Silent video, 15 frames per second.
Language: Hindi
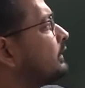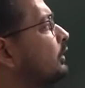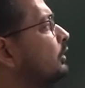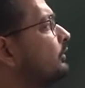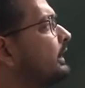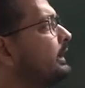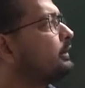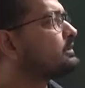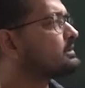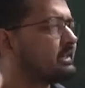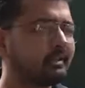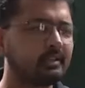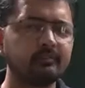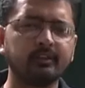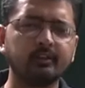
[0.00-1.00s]
तो वाई और
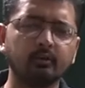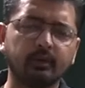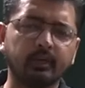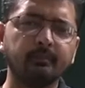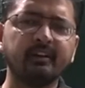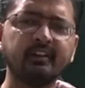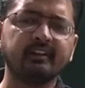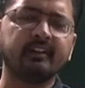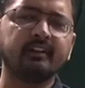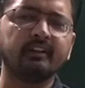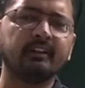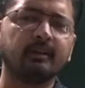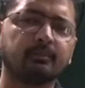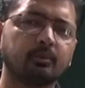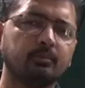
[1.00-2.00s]
जेड की वैल्यू
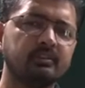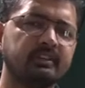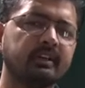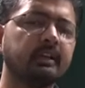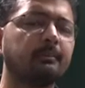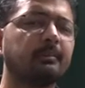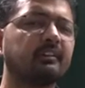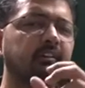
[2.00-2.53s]
इमीडिएटली आपको मिल जाएगी